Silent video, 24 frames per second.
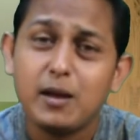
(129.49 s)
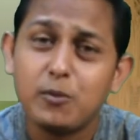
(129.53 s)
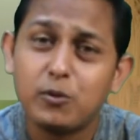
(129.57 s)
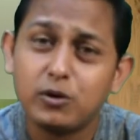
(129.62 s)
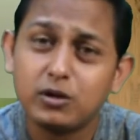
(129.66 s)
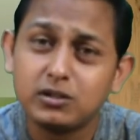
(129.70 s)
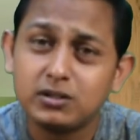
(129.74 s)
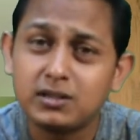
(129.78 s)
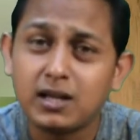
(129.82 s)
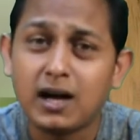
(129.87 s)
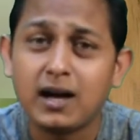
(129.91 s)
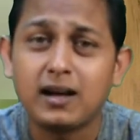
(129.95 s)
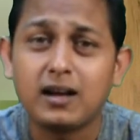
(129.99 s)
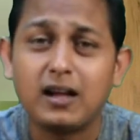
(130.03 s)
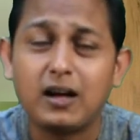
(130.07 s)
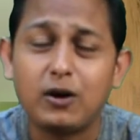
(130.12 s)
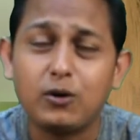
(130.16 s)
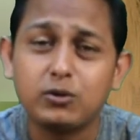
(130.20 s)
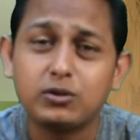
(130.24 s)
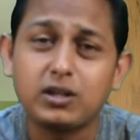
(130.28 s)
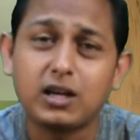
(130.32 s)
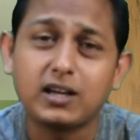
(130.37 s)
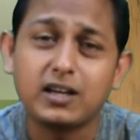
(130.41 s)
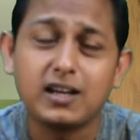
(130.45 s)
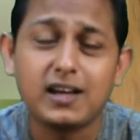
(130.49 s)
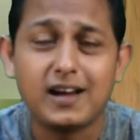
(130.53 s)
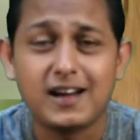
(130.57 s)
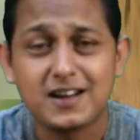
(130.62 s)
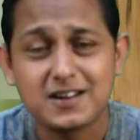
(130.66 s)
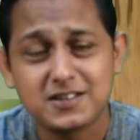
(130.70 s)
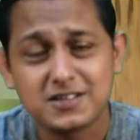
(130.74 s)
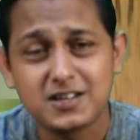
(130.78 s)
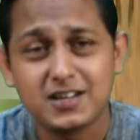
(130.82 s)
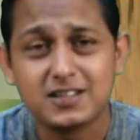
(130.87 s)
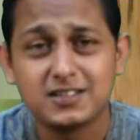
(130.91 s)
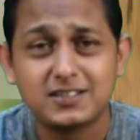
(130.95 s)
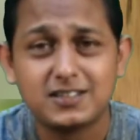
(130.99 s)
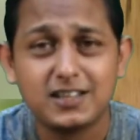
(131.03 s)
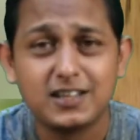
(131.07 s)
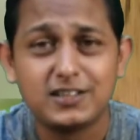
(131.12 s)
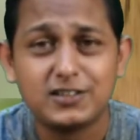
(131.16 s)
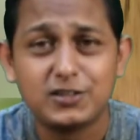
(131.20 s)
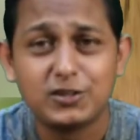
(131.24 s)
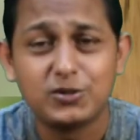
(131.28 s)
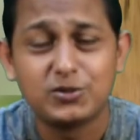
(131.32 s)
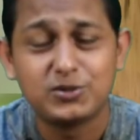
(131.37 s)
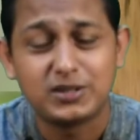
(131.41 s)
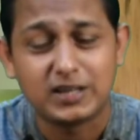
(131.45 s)
এবং তারাও তাকে আশ্বাস
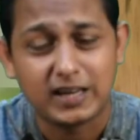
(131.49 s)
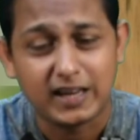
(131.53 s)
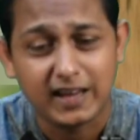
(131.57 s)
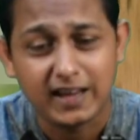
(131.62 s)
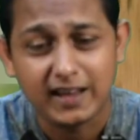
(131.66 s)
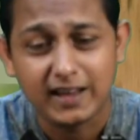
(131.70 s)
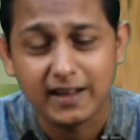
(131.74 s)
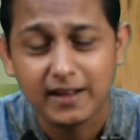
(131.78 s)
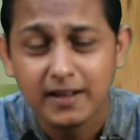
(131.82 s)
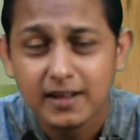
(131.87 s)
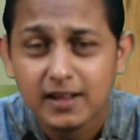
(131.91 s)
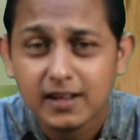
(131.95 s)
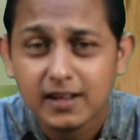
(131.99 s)
দিয়েছিল যে হ্যাঁ